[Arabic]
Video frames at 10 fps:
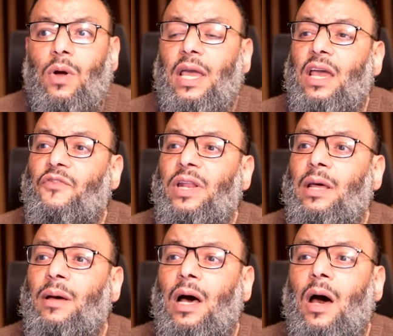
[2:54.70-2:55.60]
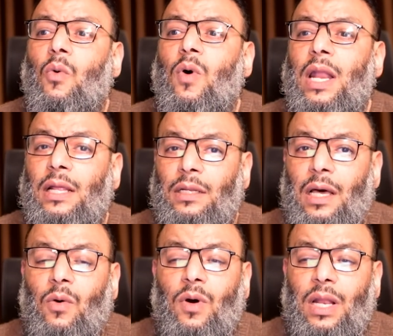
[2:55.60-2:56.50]
كيف, كيف النبي الله اولا اولا
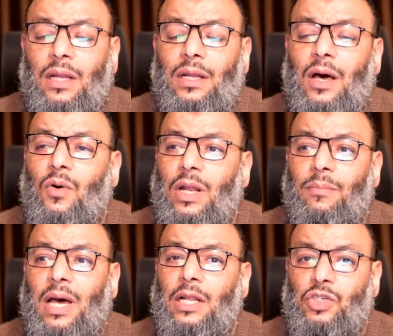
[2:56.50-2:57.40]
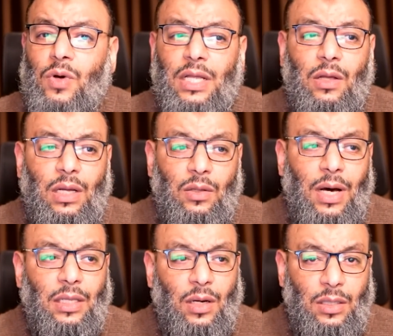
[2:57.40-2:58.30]
اولا, أولاً معلش واحده واحده
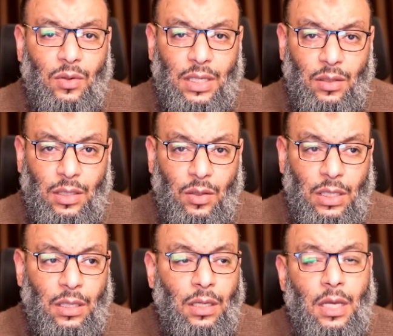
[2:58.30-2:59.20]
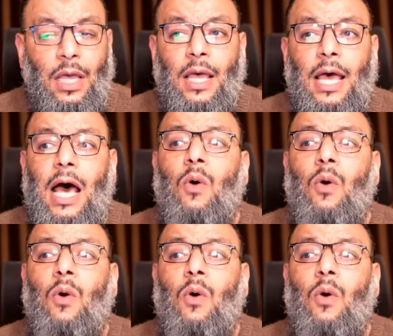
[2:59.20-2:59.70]
واحده واحده واحده واحده آه.